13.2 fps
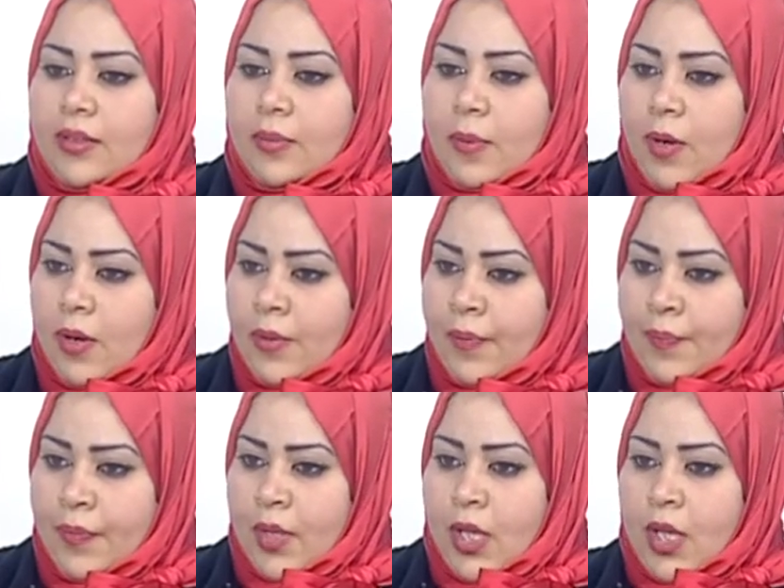طباعه
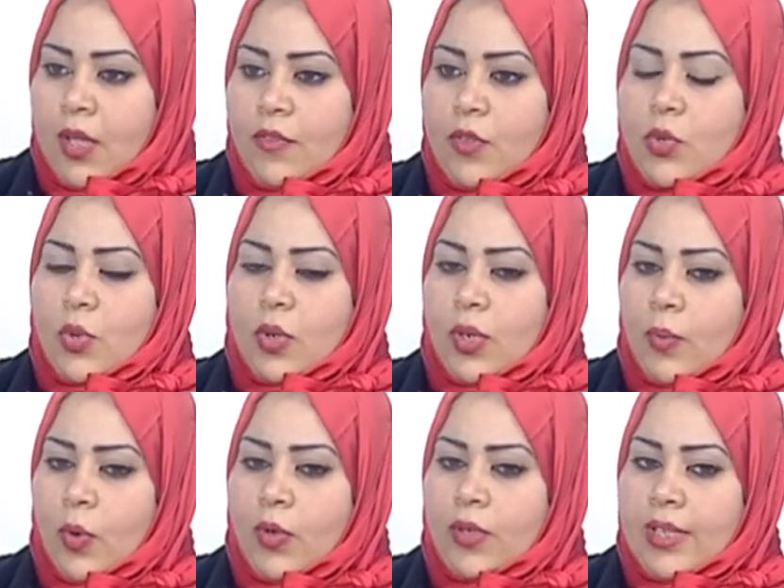في شغل
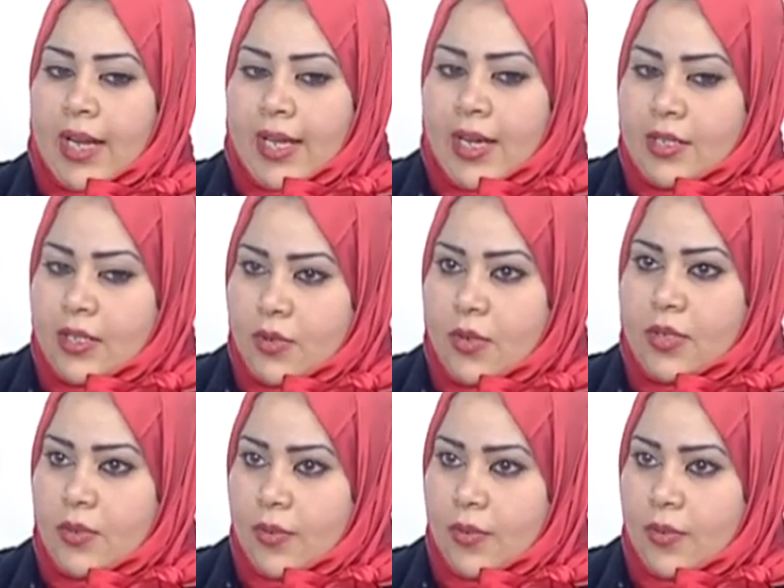بنحط عليه اكسسوارز